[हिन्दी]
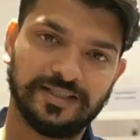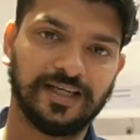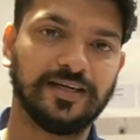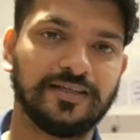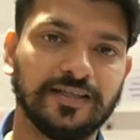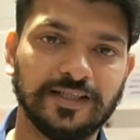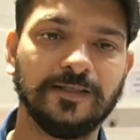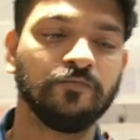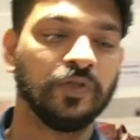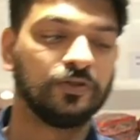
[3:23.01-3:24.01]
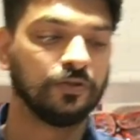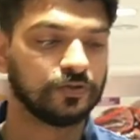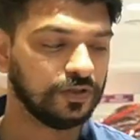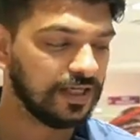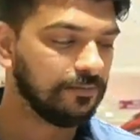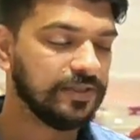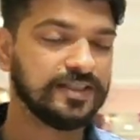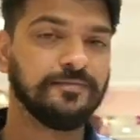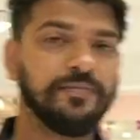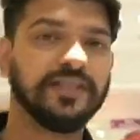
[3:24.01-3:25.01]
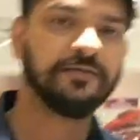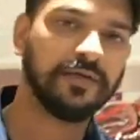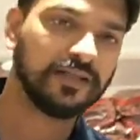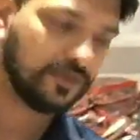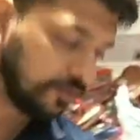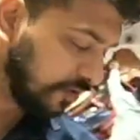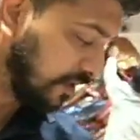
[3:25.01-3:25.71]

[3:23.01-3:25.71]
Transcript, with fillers: स्टार्ट करते हैं तो दोस्तों यहाँ पर सैम्पलिंग की बात करूँ तो